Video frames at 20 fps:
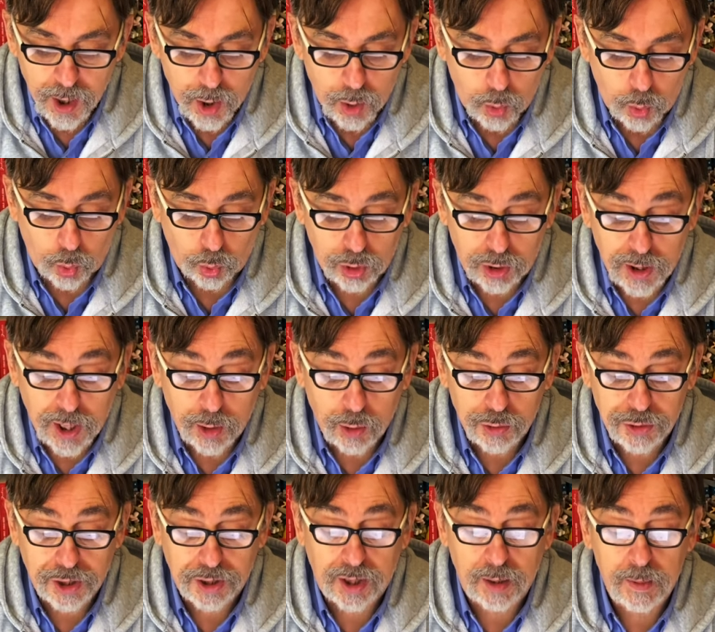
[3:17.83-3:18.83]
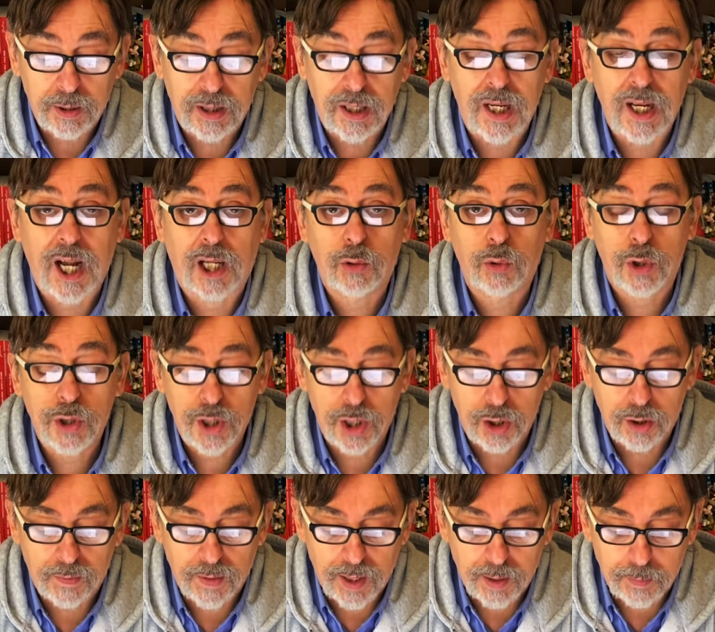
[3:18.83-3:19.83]
un quotidiano strettamente legato a
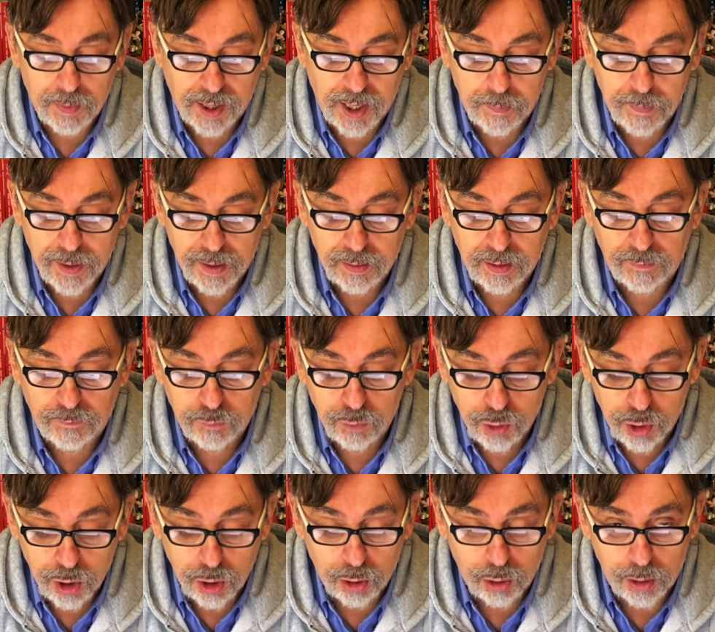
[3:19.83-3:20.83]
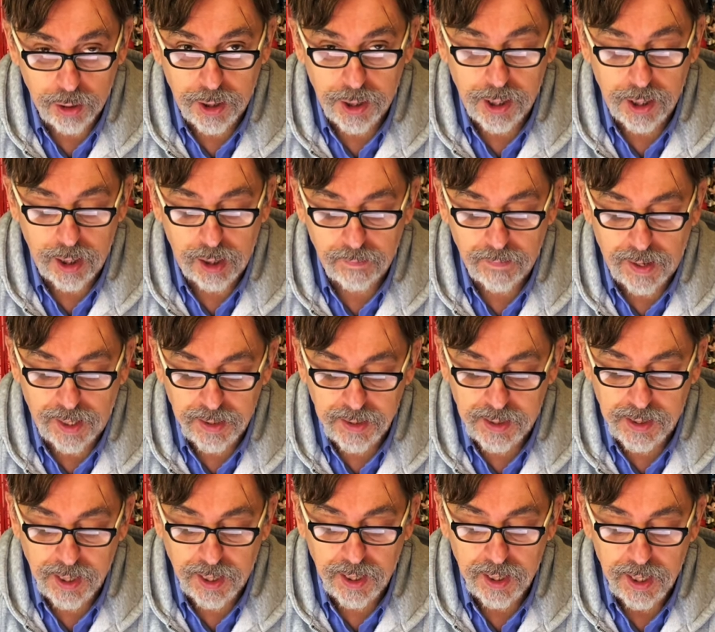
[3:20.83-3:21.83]
Genova, ma che per diffusione e
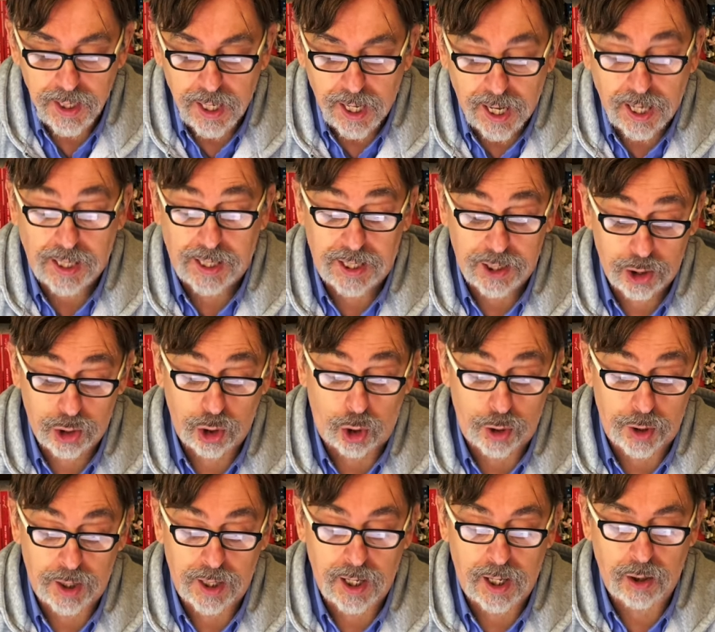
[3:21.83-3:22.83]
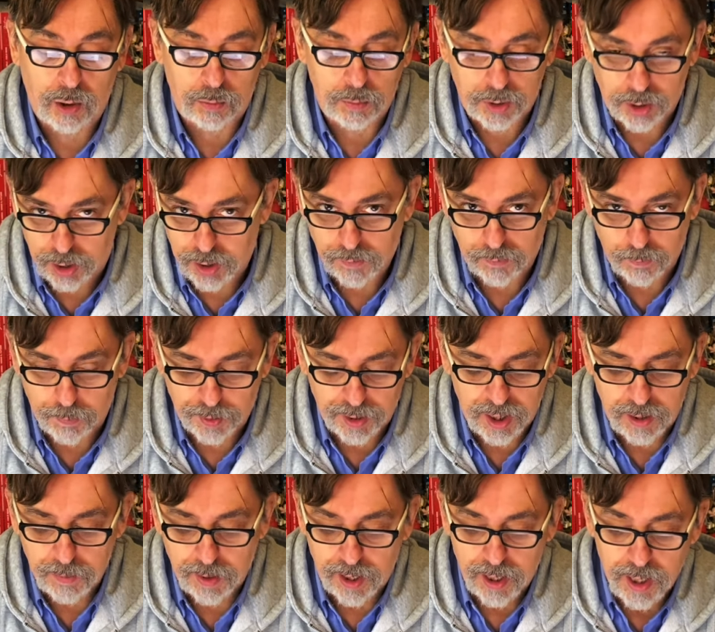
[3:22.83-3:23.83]
rilevanza, anche storica, come dicevo
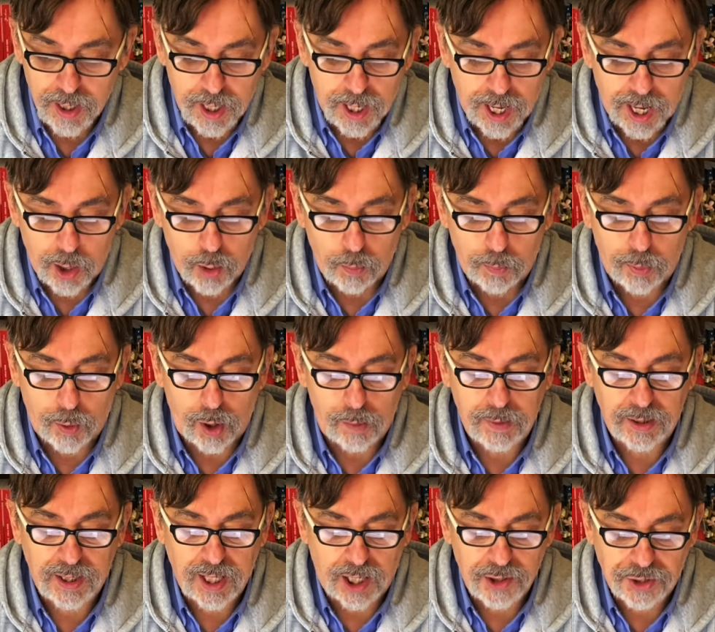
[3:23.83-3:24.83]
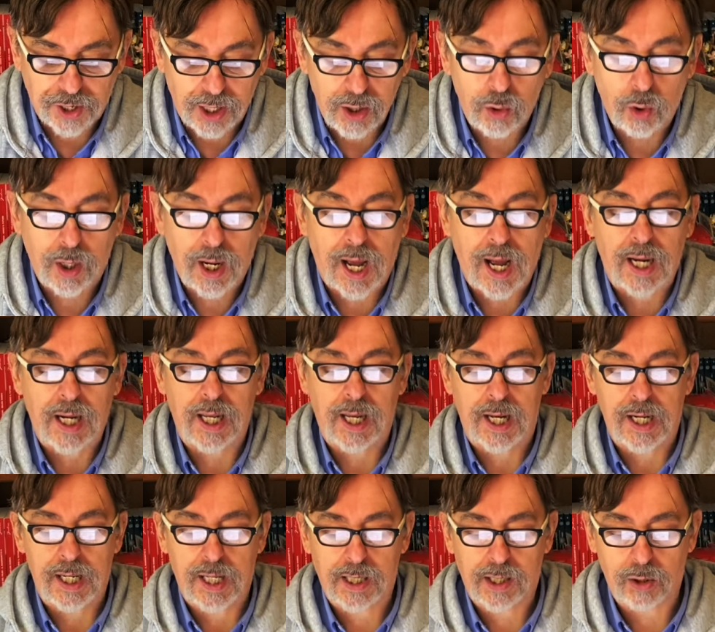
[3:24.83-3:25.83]
prima, è un po' a metà tra il locale e
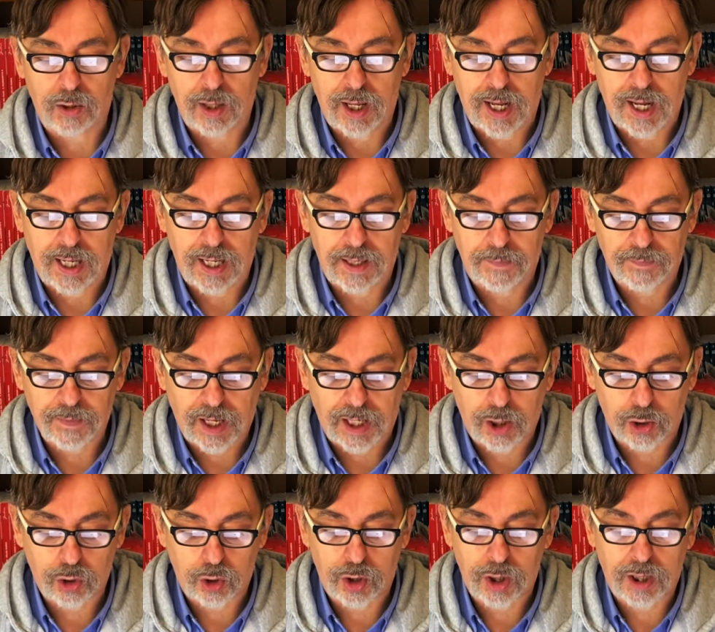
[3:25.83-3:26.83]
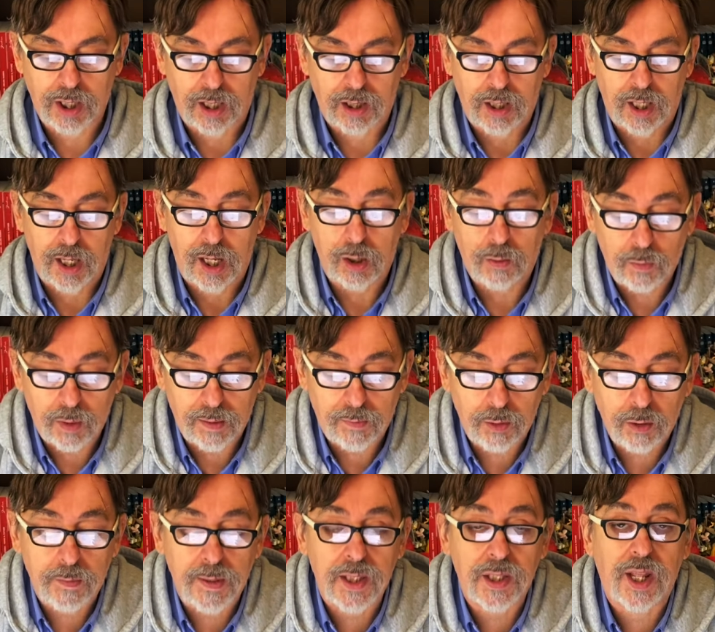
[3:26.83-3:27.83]
il nazionale, società, e lo
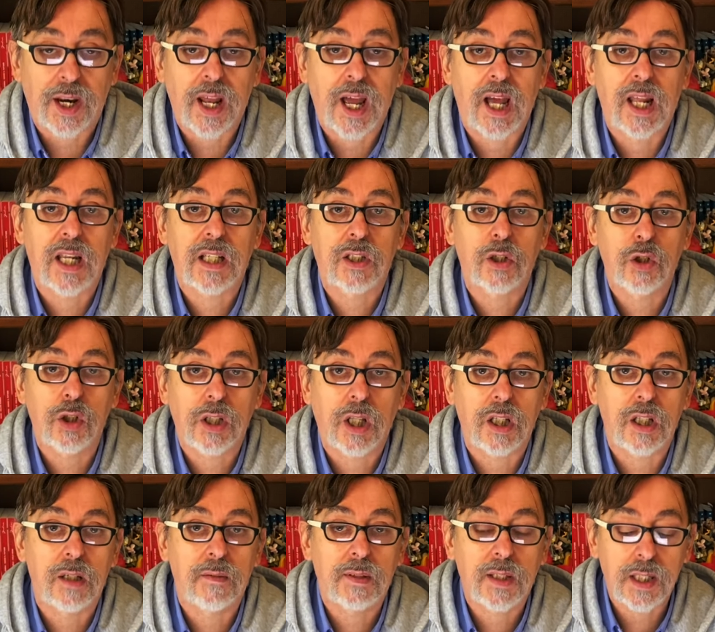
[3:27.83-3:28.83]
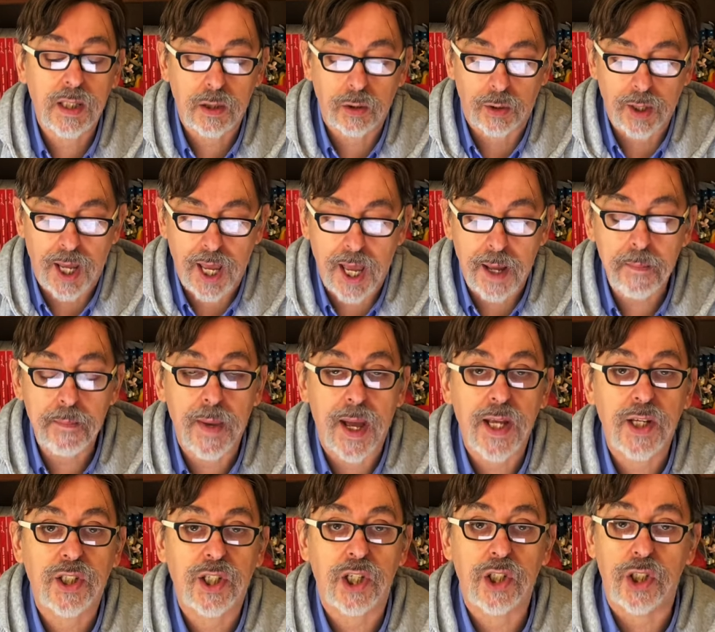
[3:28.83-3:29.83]
volevano vendere alla società di navigazione
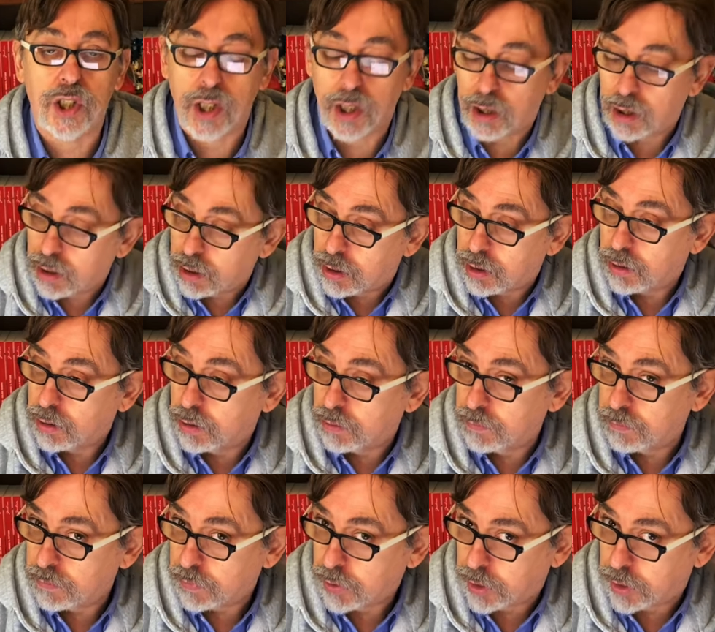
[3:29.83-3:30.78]
MSC, hm?